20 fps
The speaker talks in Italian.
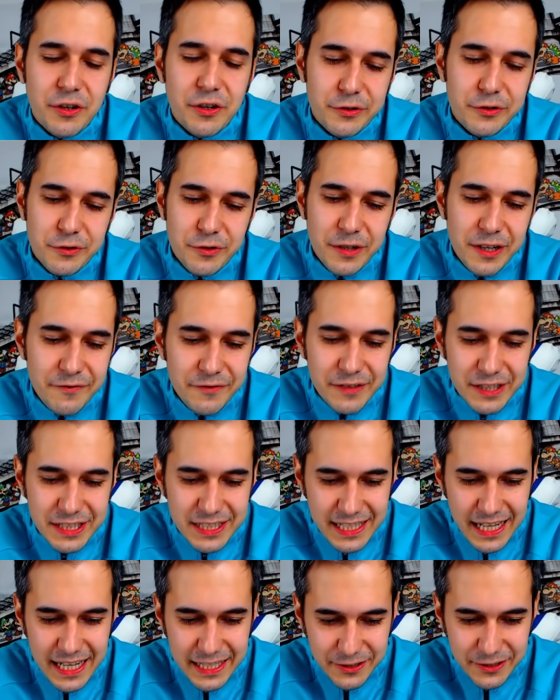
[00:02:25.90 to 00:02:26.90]
contro un
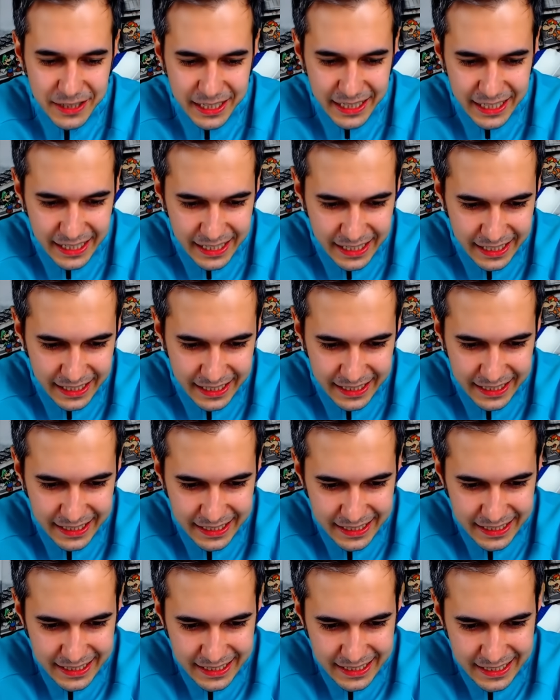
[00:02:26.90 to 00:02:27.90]
avversario che,
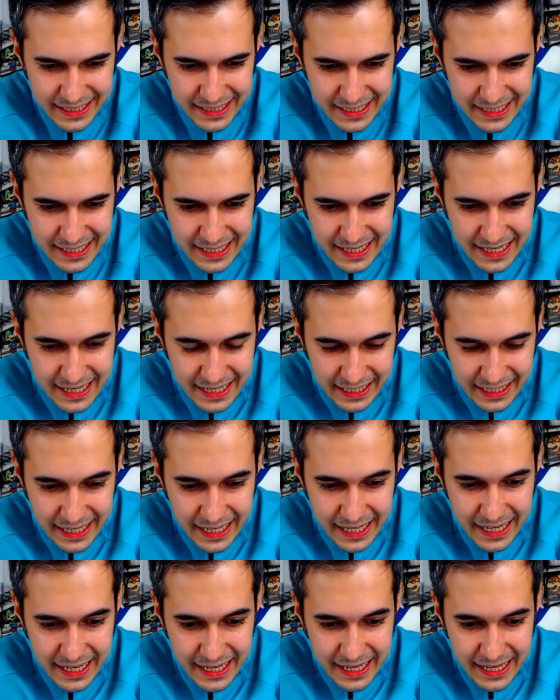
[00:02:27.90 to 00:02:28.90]

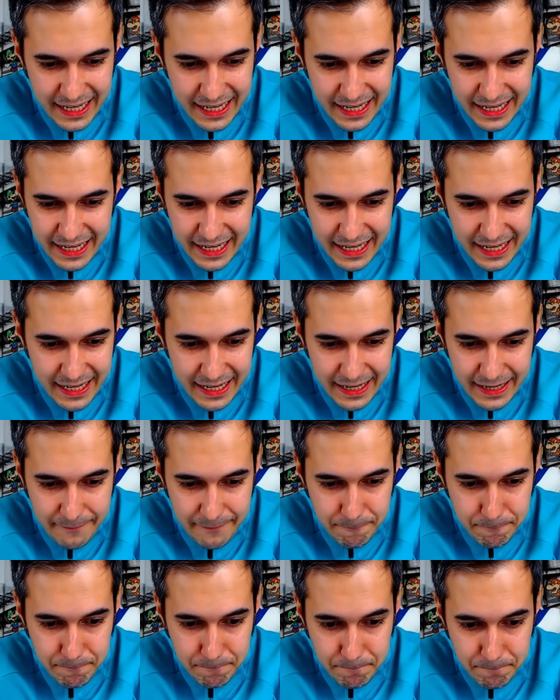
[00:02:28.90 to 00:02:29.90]

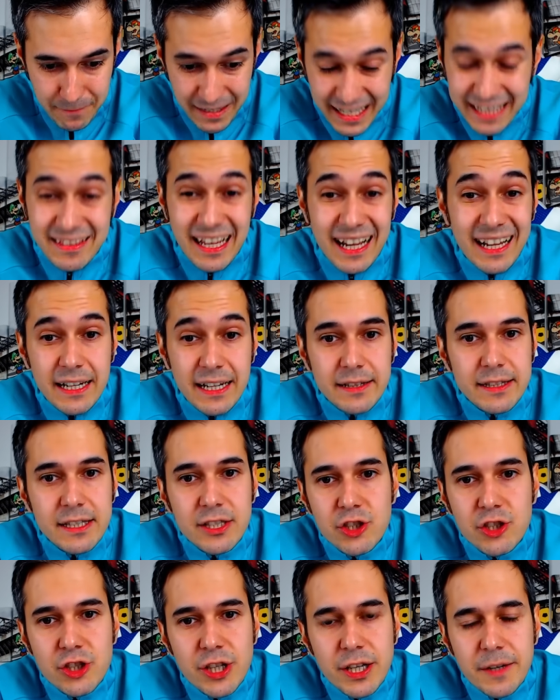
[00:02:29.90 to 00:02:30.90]
che, che ti
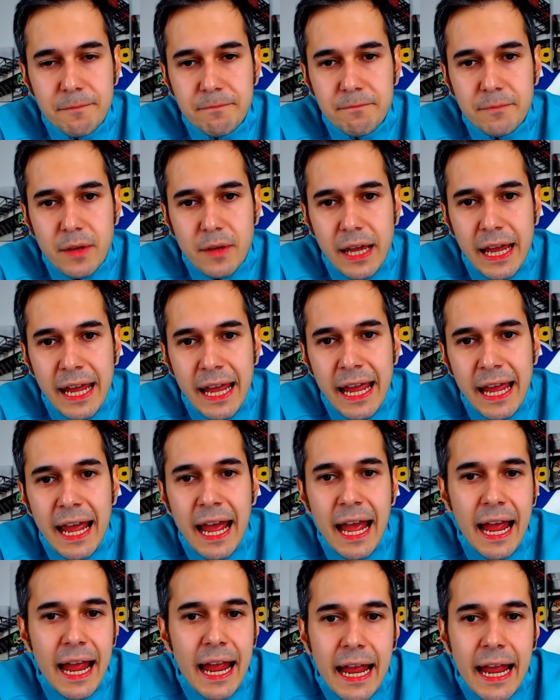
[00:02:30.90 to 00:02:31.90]
aggredische, ti
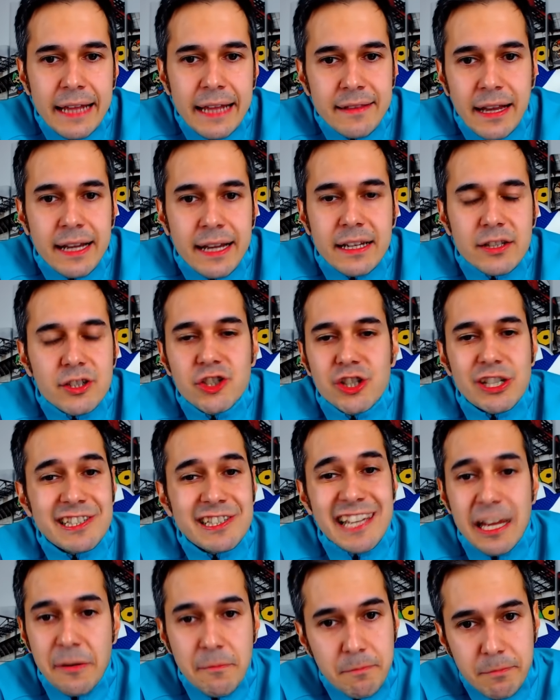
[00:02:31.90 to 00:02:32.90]
aggredisce
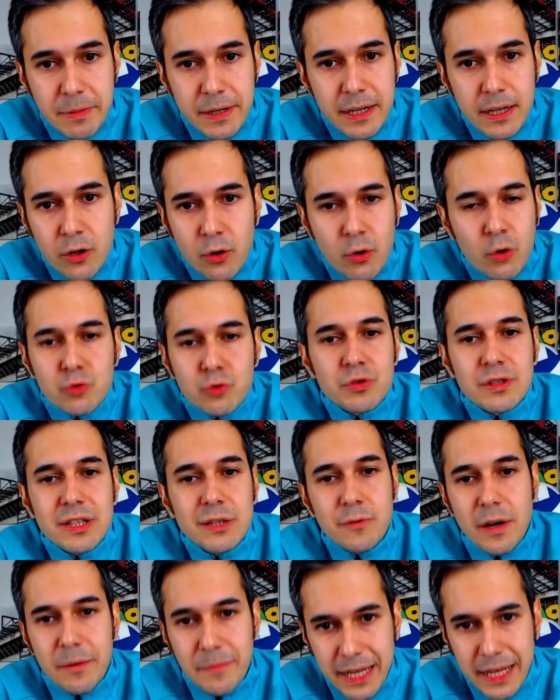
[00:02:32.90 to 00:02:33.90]
sempre,
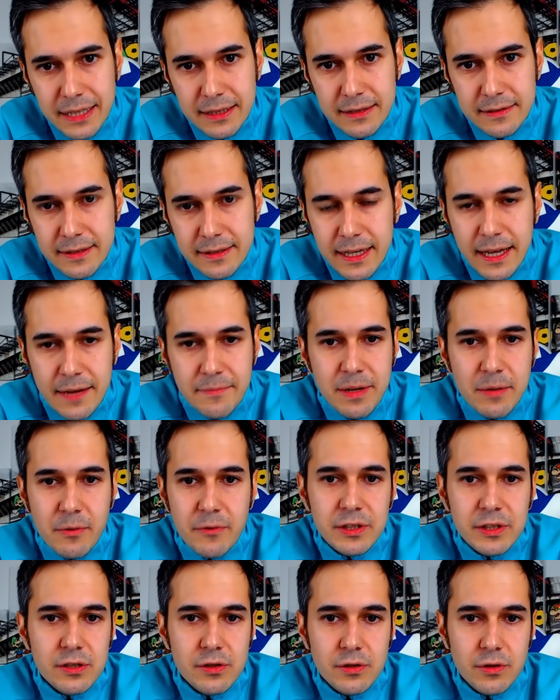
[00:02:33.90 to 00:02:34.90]
continuamente, abbiamo
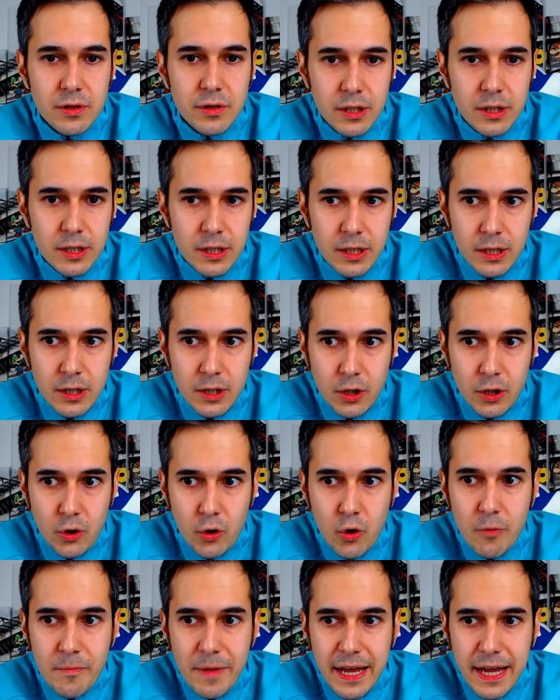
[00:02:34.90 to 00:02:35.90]
visto
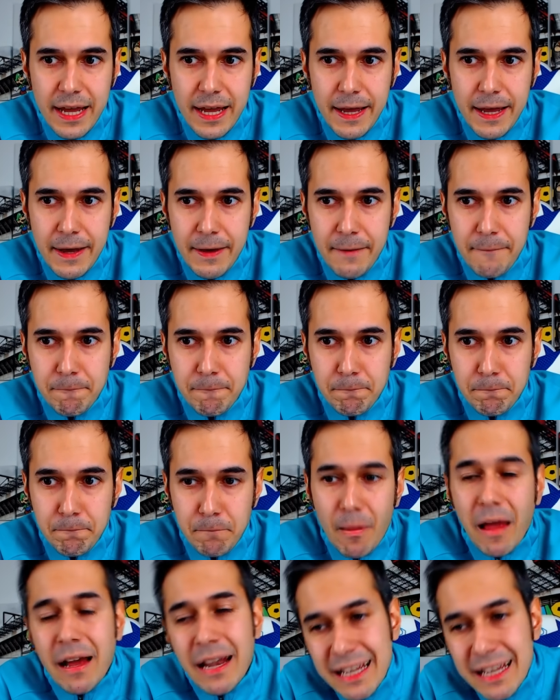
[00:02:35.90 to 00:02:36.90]
come mm,
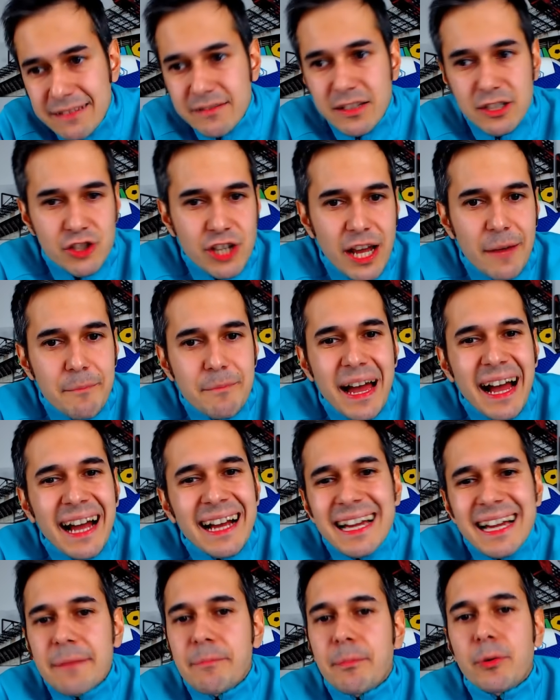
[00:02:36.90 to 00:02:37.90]
l'Inter ci abbia
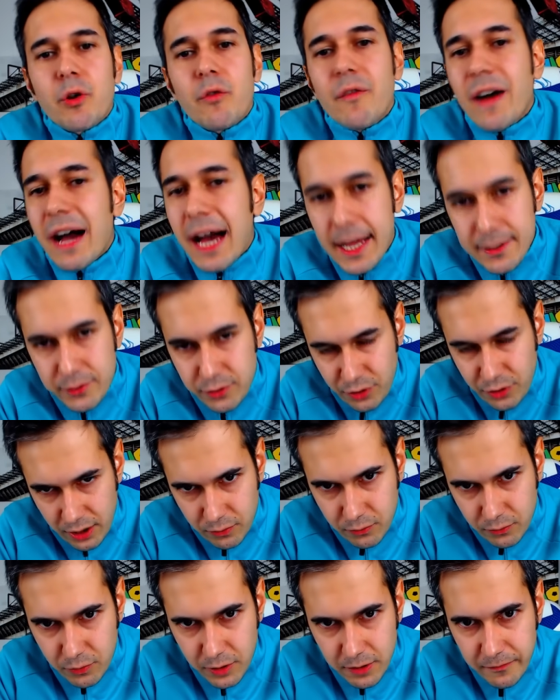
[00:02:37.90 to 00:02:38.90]
anche provato in
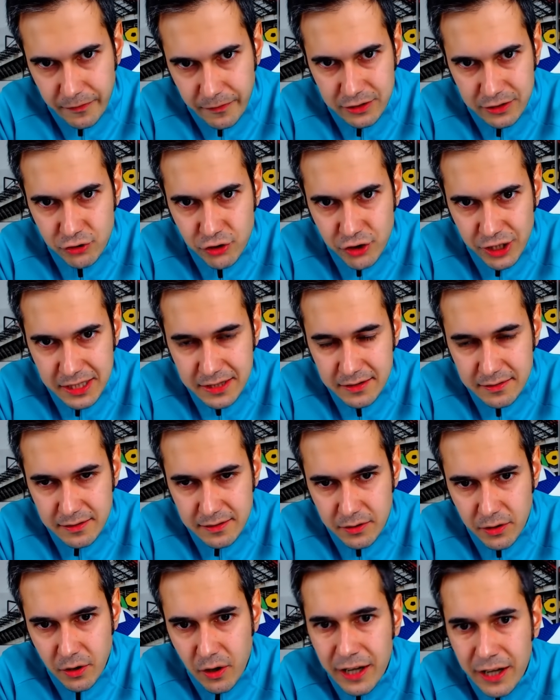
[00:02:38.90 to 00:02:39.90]
alcuni frangenti
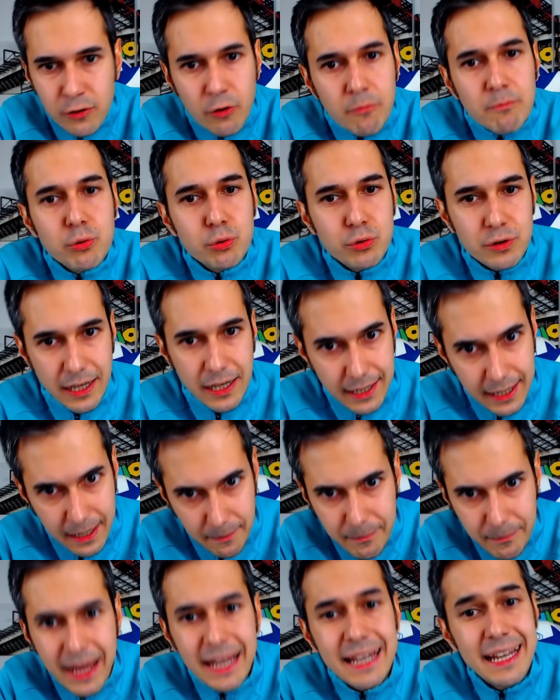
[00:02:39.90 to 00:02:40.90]
no? a non buttare la
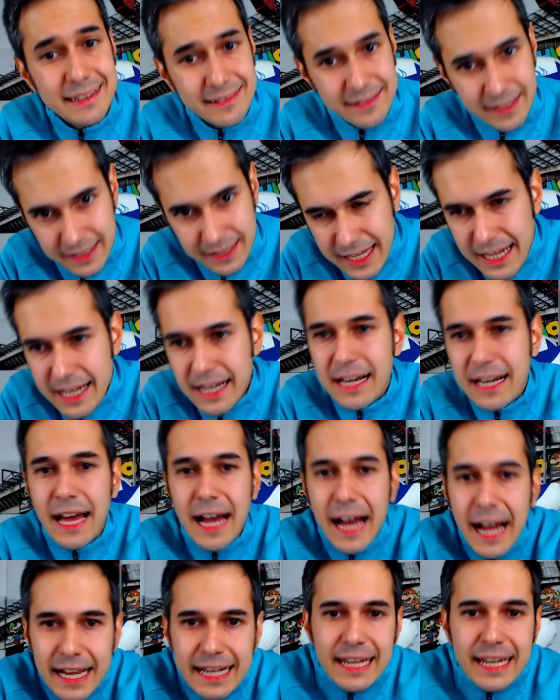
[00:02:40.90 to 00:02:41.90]
palla, a tenerla,
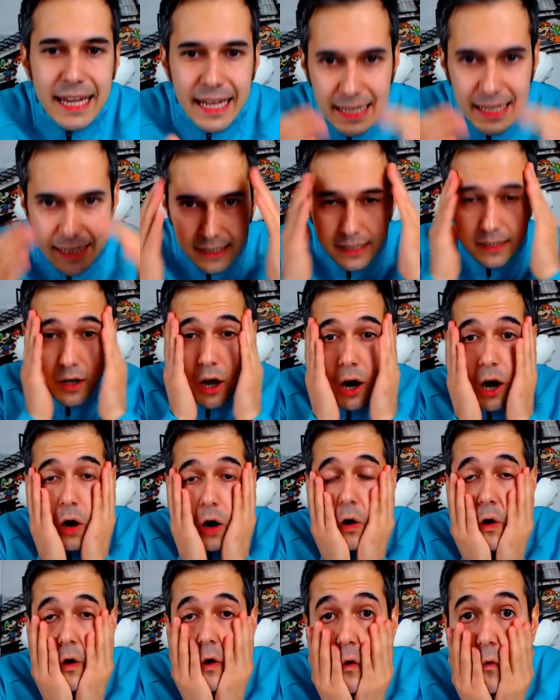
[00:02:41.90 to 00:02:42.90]
anche no?